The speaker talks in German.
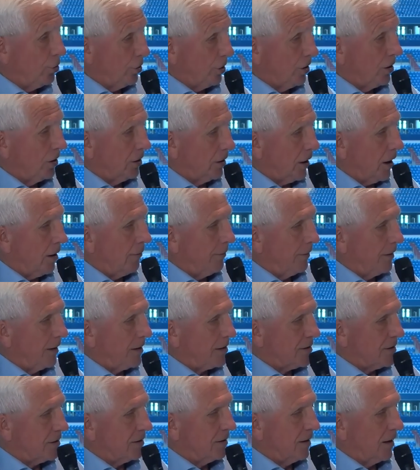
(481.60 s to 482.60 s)
und ich glaube,
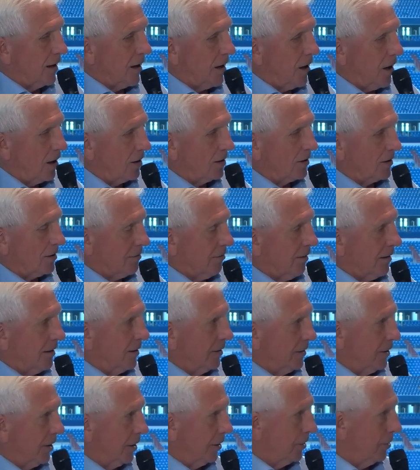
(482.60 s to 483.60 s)
dass er hat
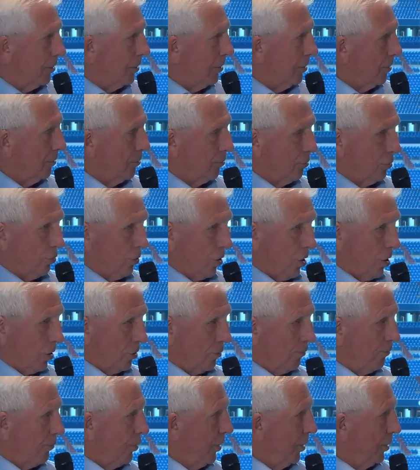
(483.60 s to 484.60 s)
Qualität.
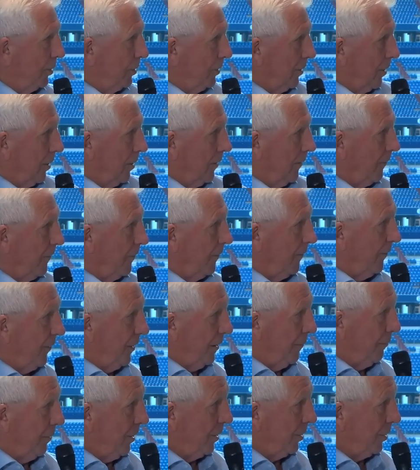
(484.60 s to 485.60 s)
Ja, bringt äh, viel